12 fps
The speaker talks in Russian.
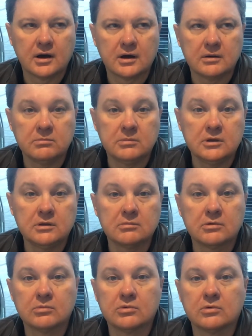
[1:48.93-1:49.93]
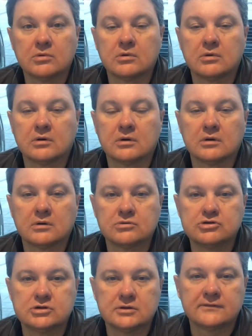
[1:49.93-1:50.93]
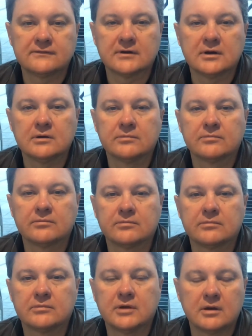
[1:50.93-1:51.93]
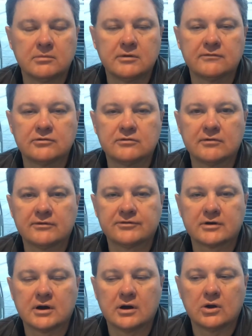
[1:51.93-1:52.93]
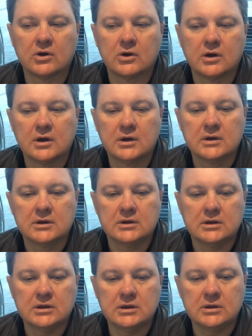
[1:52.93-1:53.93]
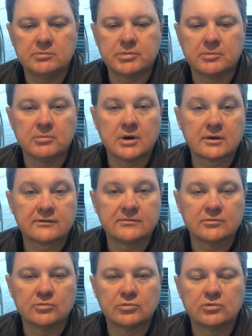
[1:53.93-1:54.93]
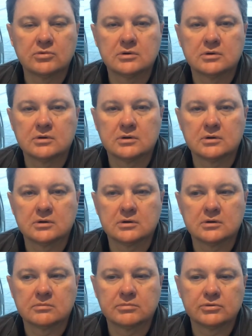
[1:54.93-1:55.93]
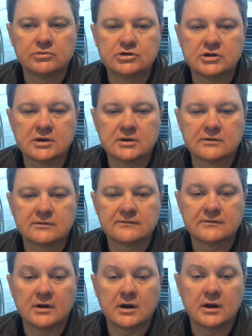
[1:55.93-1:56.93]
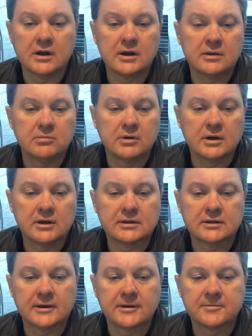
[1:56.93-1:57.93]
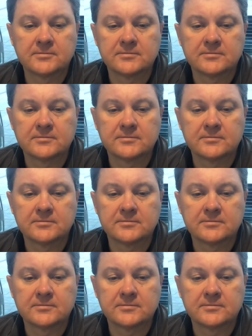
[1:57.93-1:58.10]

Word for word: минимуму учиться, я имею в виду в Австралию, и по максимуму получать цель. Либо это